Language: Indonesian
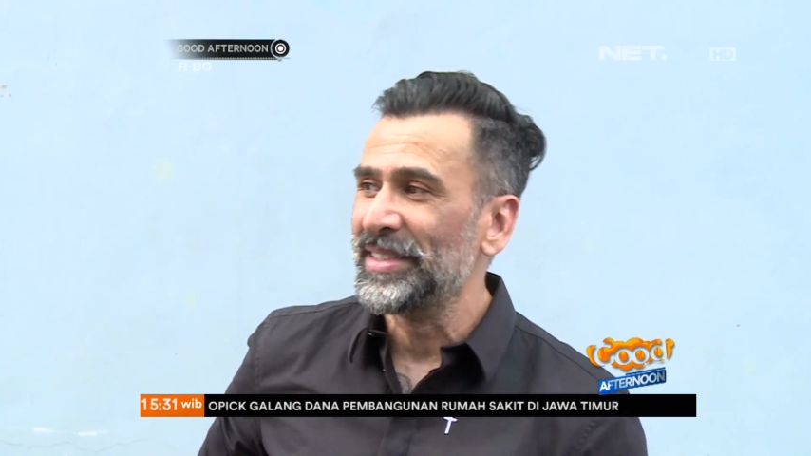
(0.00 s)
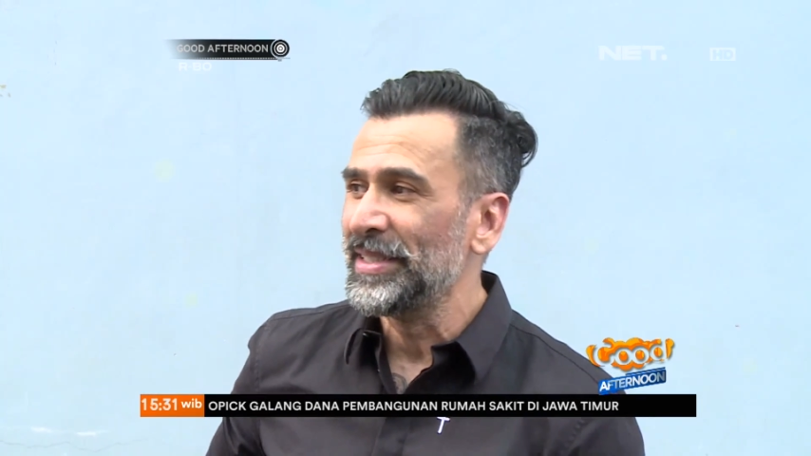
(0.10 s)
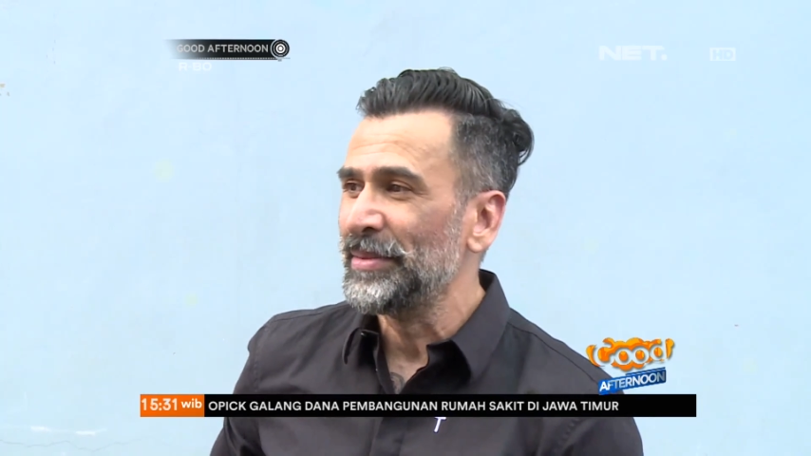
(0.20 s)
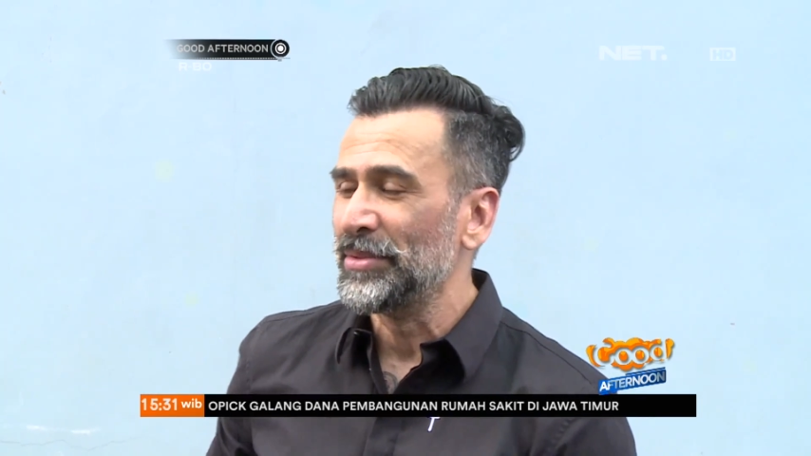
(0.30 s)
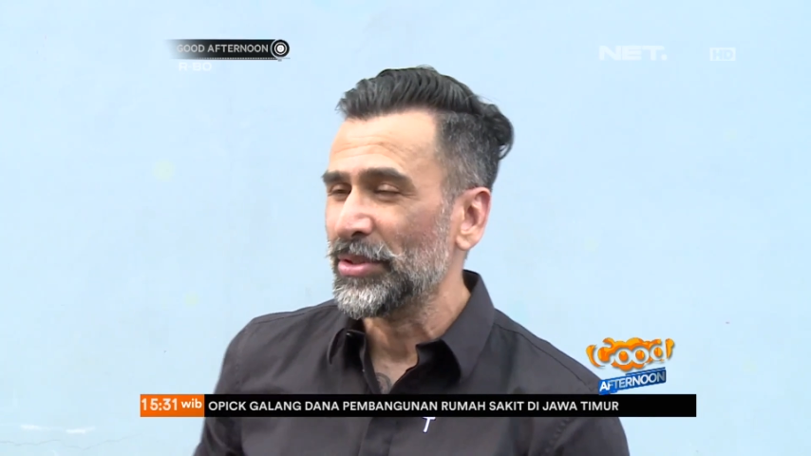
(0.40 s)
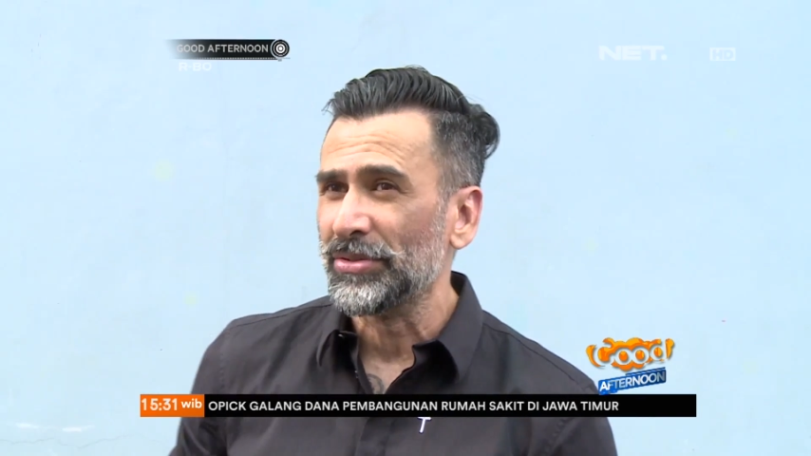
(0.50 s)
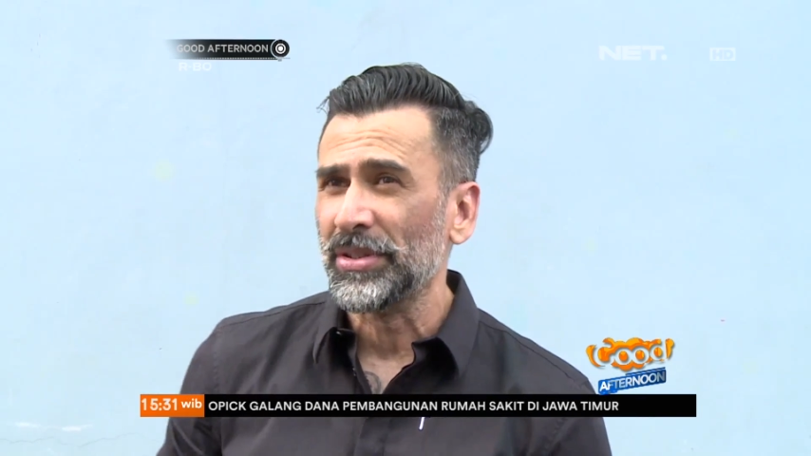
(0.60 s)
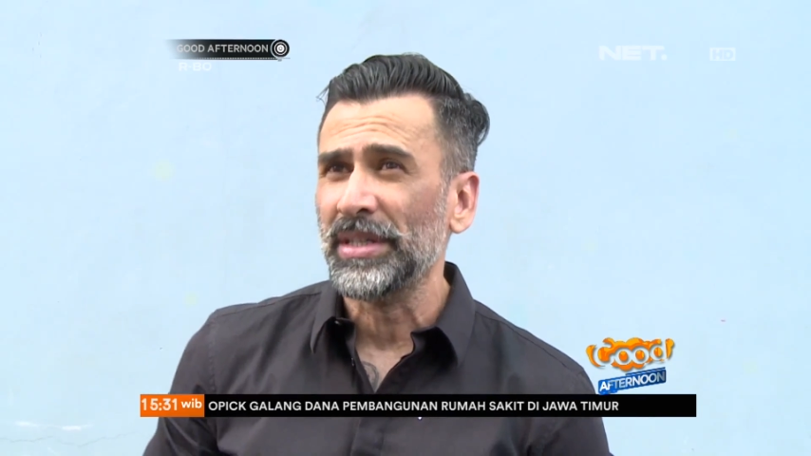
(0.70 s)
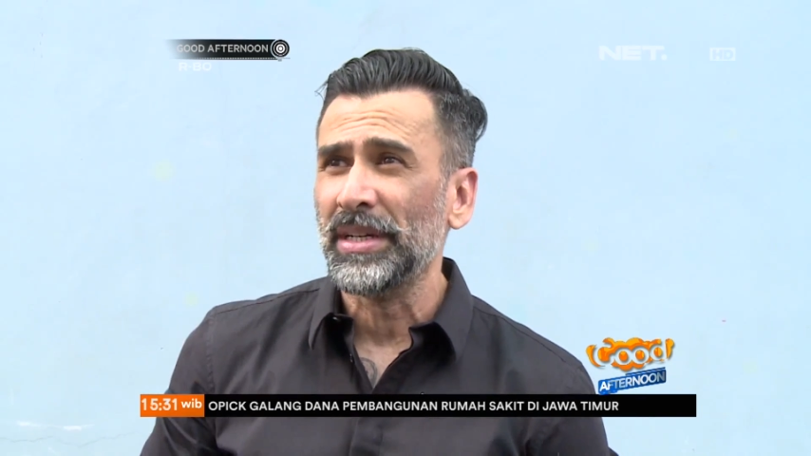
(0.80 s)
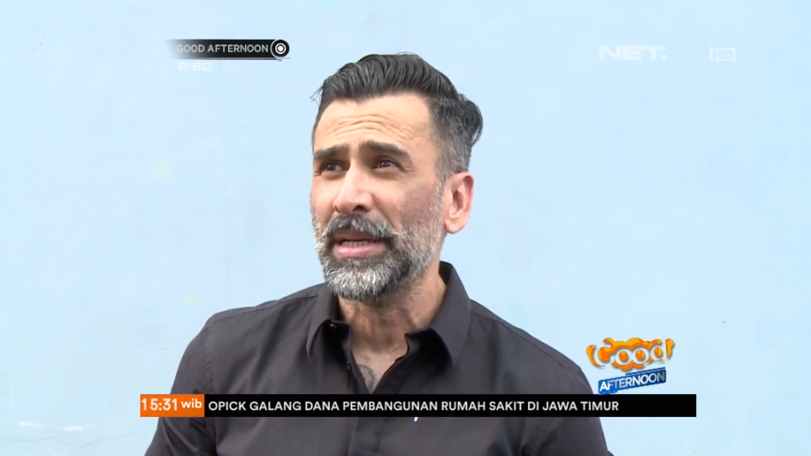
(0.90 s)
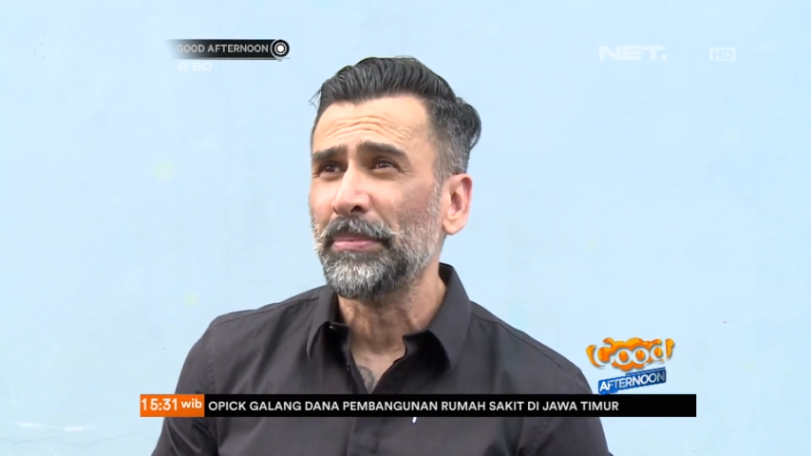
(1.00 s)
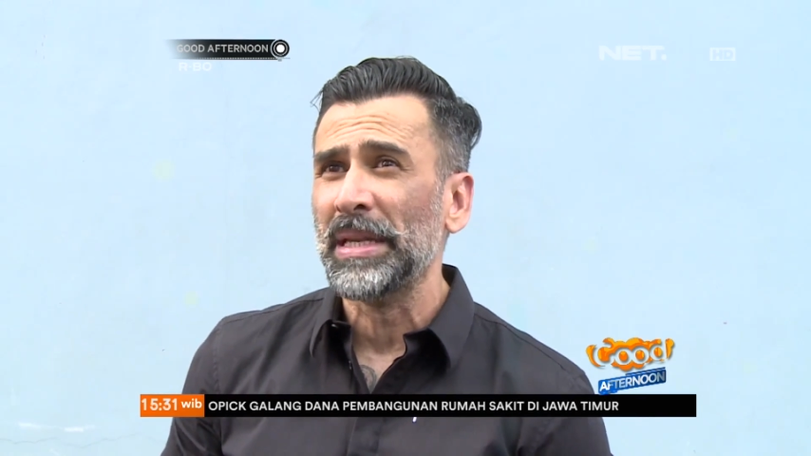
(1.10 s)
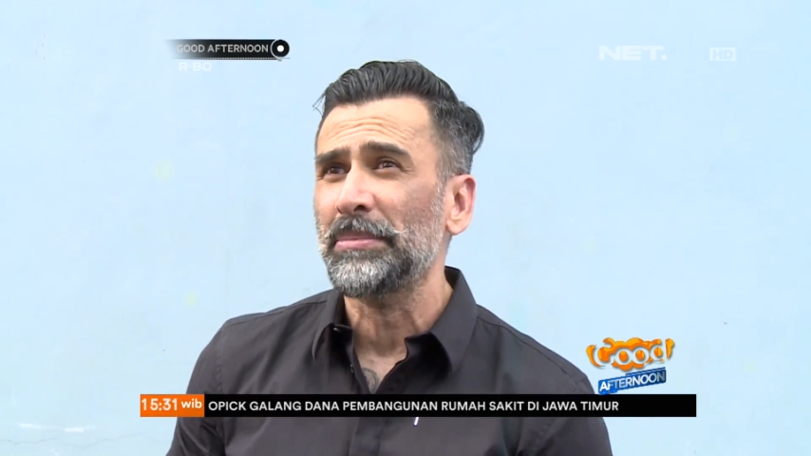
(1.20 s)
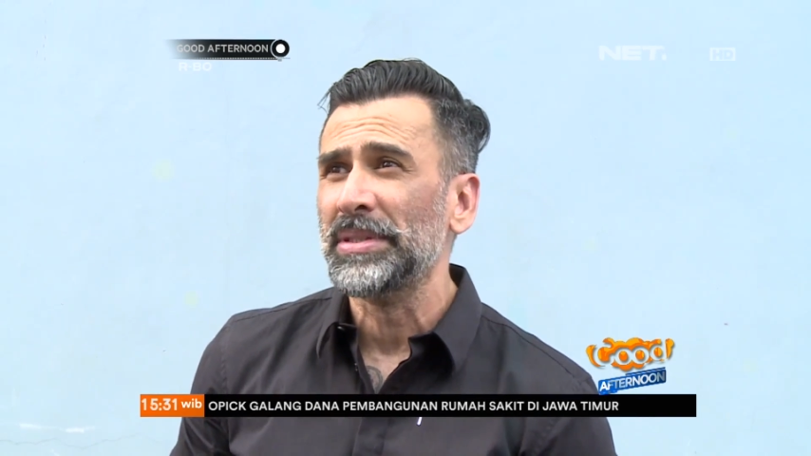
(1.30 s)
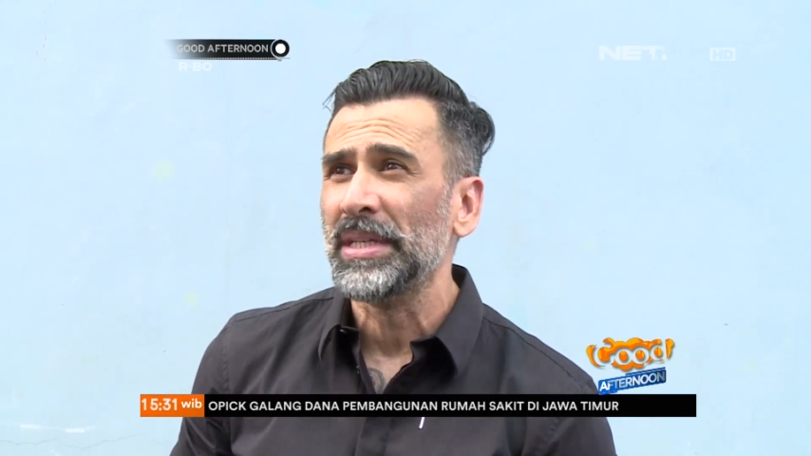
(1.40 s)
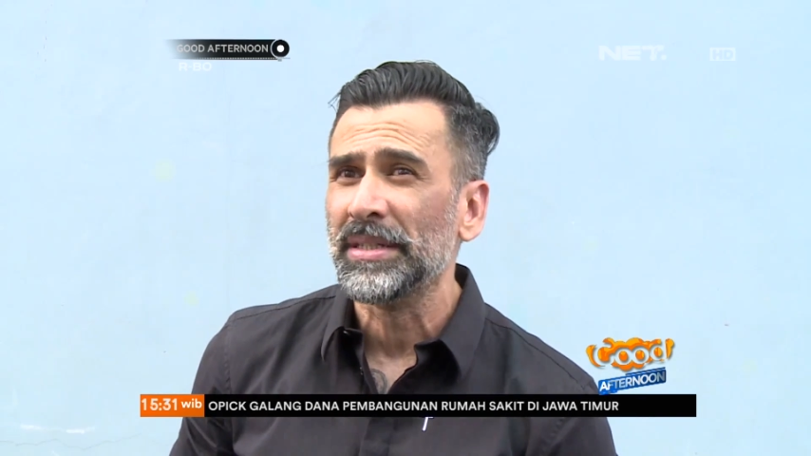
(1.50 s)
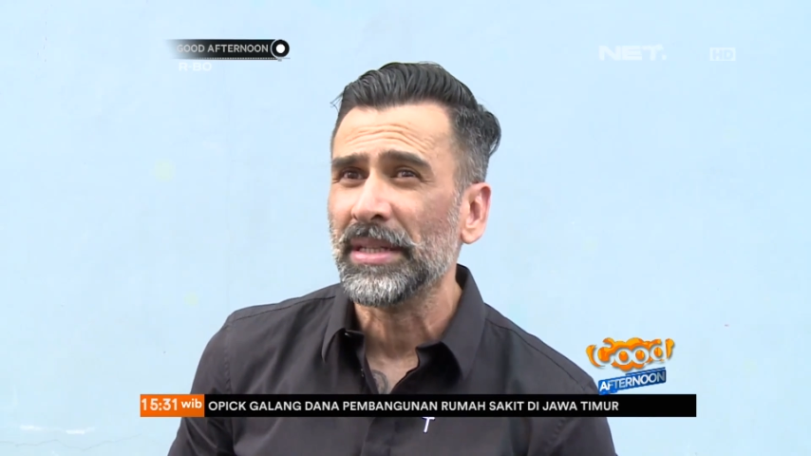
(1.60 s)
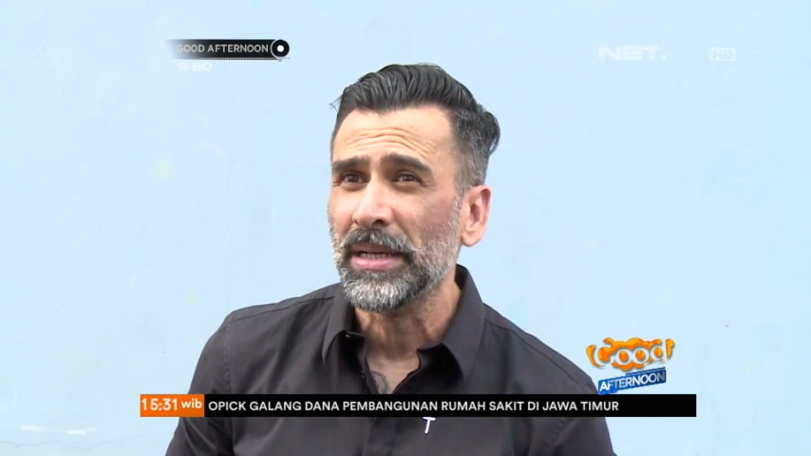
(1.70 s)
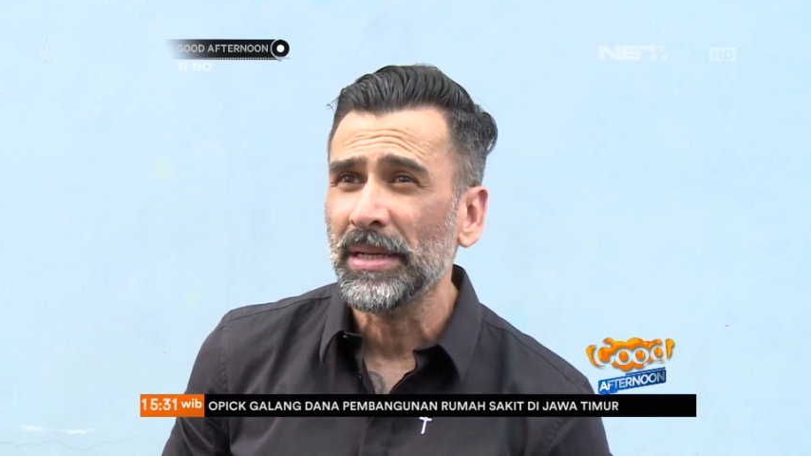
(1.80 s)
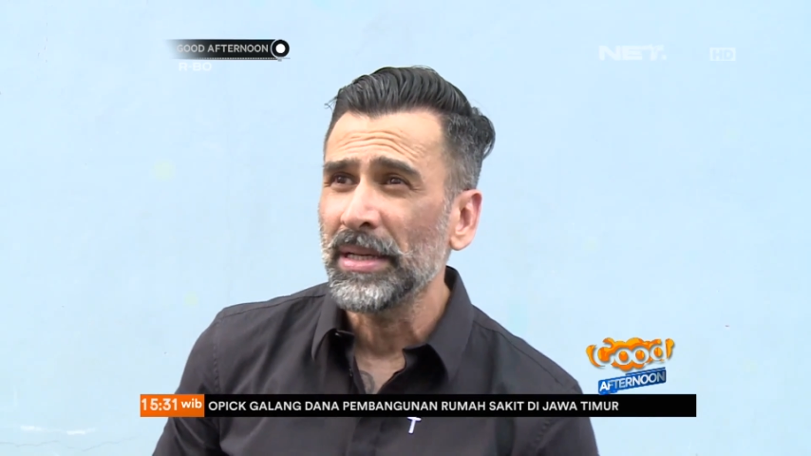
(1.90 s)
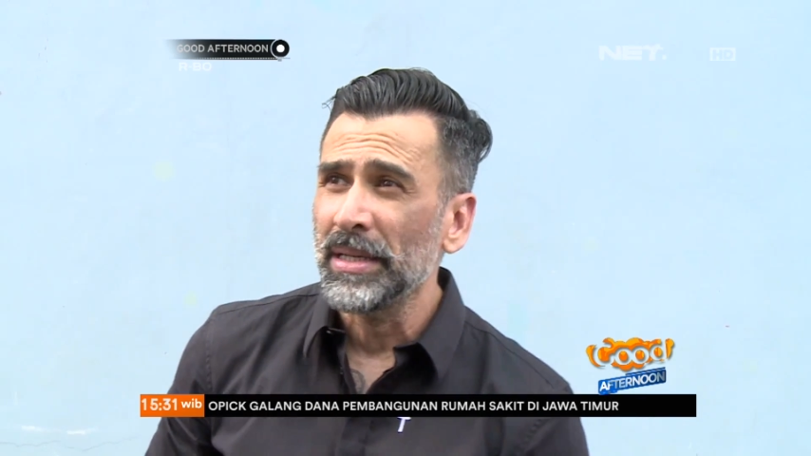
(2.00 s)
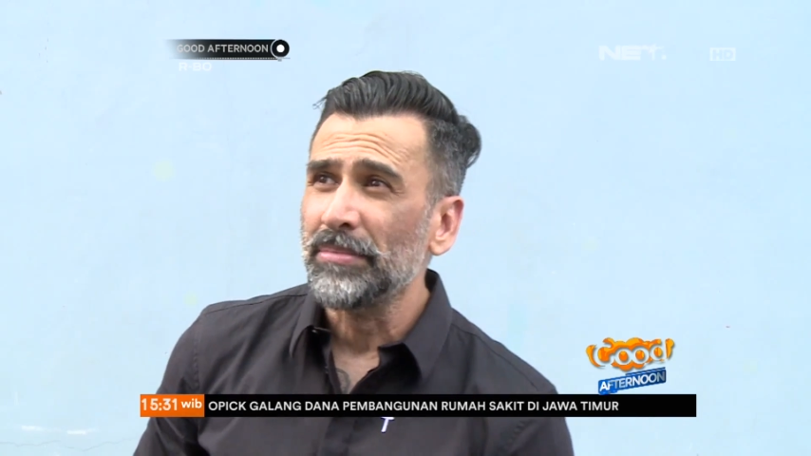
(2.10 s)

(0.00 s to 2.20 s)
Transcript: Jadi menurut saya yang paling penting adalah